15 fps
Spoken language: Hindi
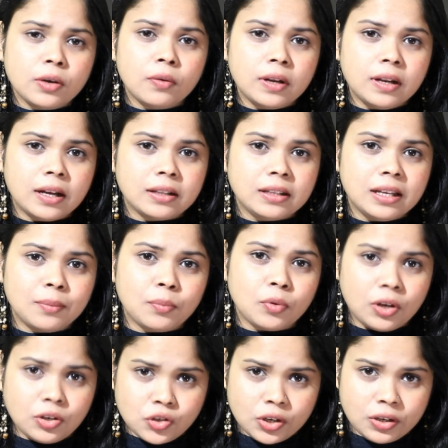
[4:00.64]
होने लगती है
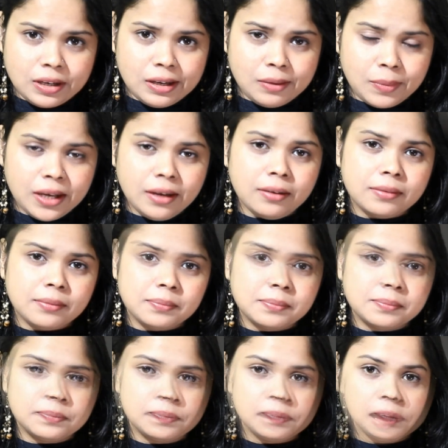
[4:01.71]
पूरे शरीर में
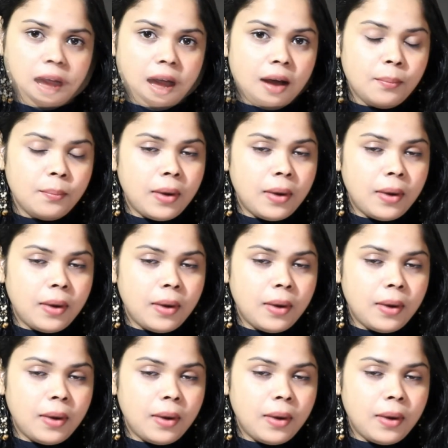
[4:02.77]
अब